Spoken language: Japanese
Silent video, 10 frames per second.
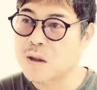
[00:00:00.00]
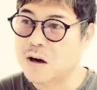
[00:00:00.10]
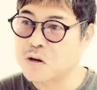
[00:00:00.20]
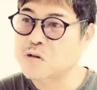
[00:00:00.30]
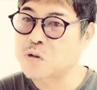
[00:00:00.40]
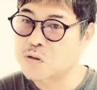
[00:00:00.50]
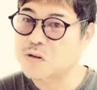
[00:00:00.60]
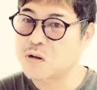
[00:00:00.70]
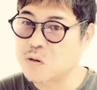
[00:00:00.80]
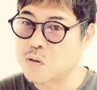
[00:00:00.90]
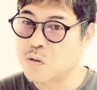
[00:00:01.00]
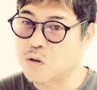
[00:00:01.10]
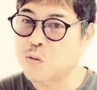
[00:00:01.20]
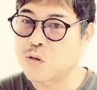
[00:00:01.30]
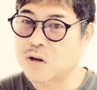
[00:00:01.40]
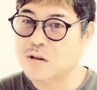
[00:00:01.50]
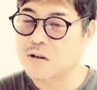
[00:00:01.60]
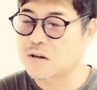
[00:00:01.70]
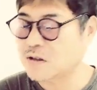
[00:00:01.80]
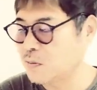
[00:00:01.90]
アクション好きの子供た
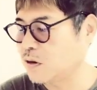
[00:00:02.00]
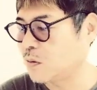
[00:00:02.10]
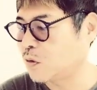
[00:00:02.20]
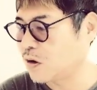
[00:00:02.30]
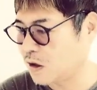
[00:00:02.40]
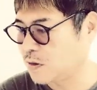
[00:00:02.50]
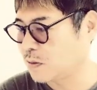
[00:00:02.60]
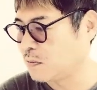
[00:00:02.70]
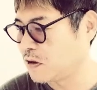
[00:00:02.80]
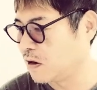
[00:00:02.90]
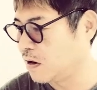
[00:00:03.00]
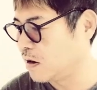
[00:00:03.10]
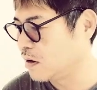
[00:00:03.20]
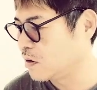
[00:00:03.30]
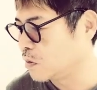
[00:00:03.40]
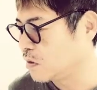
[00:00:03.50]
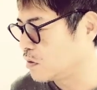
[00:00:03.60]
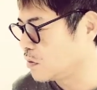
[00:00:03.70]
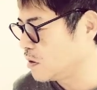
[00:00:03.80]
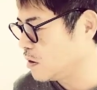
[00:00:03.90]
ちからしてみたらもう神様みたいな人で
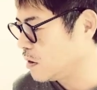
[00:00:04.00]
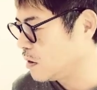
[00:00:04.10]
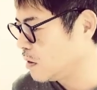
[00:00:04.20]
すよね